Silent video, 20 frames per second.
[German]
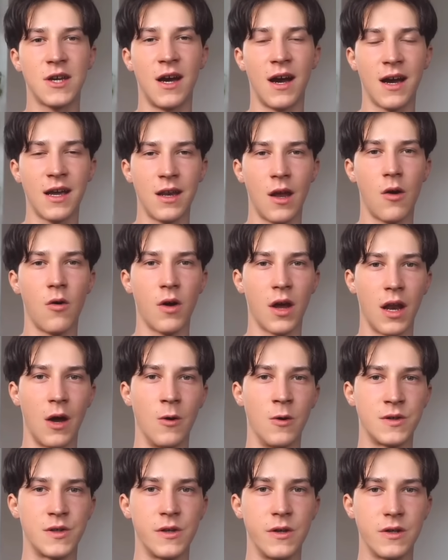Erinnerungen
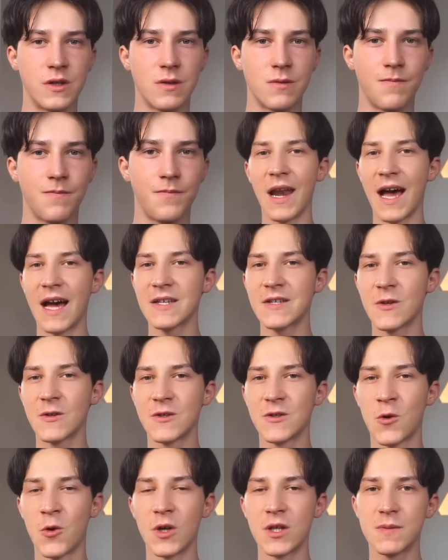auslösen. Aber lasst
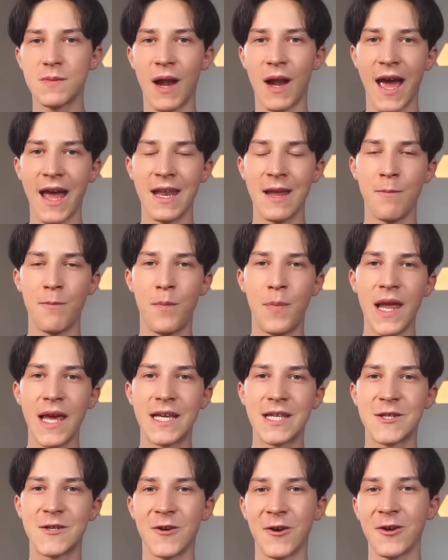uns kurz mal einen
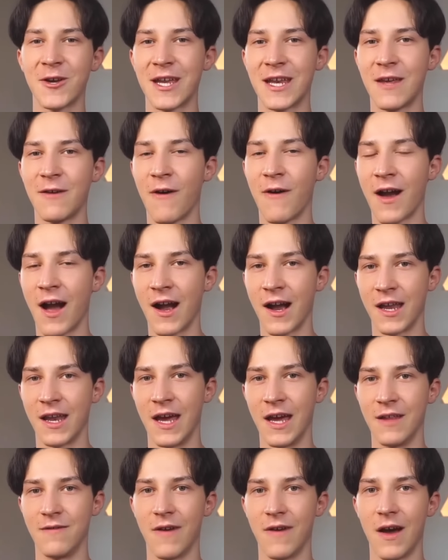Blick zurück in die
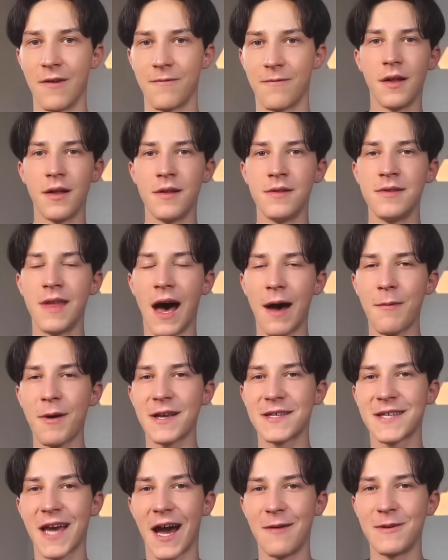Vergangenheit werfen.
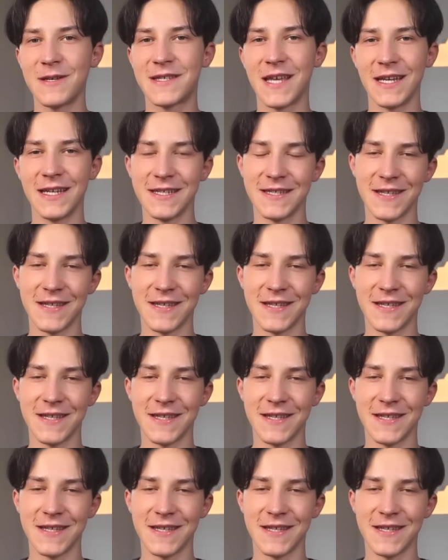Damals gab es da diesen